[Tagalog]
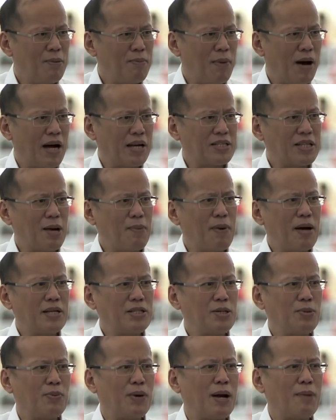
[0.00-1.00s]
Makasama,
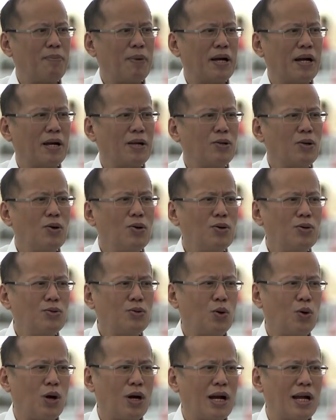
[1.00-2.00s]
simula pa lang ito,
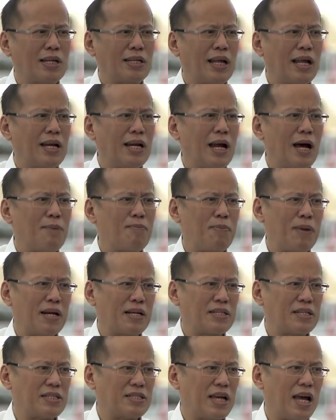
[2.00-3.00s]
tuloy natin ang
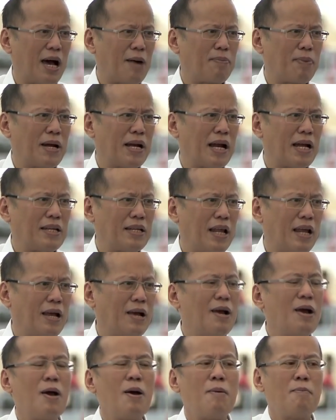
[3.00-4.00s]
pinagsisikapan nating
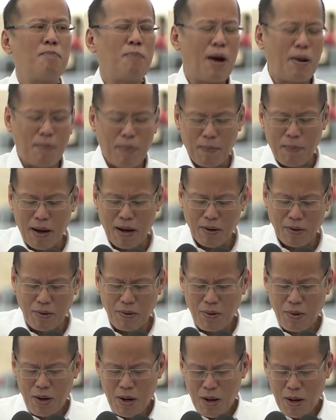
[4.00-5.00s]
pagbabago.
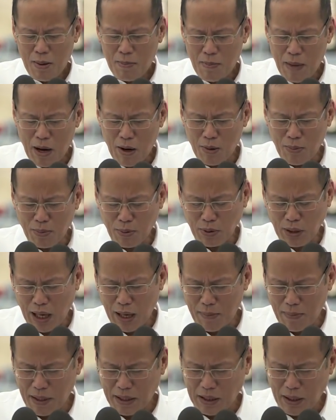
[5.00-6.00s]
Bago po
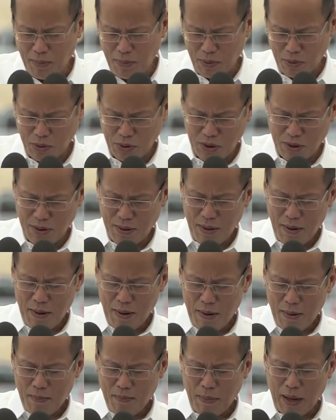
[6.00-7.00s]
tayo magtapos,
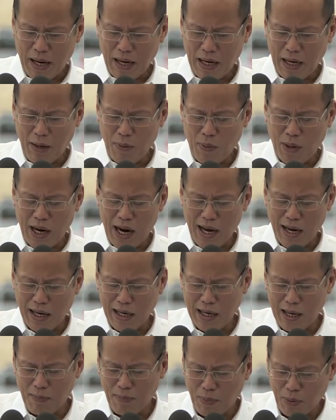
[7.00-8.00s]
para
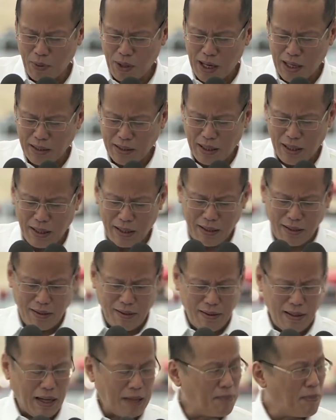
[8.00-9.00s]
liwanagin lang po
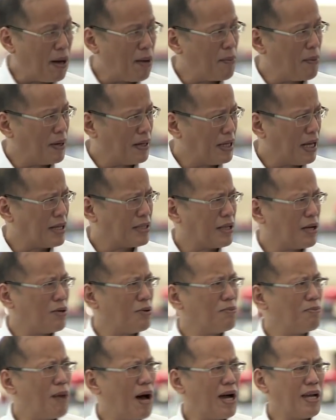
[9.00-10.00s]
natin at baka may
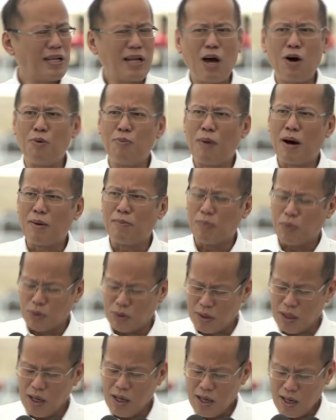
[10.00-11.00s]
tatanong, bakit na umabot
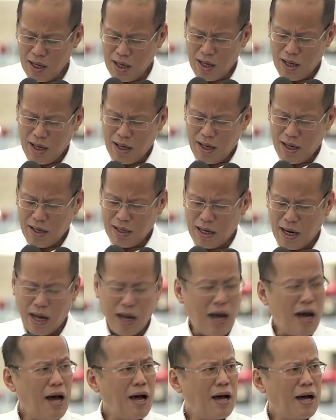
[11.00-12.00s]
na
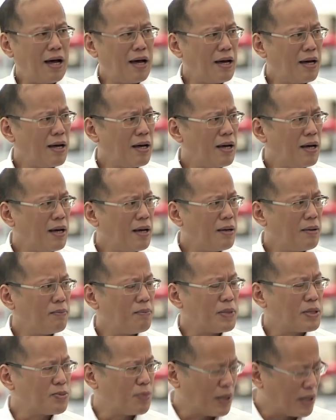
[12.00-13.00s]

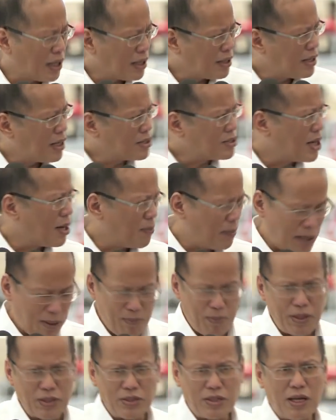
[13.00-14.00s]
mas matanda sa amin, ni
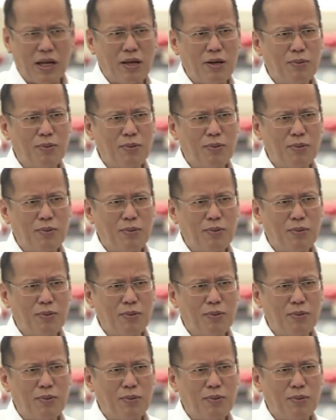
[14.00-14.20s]
Bistek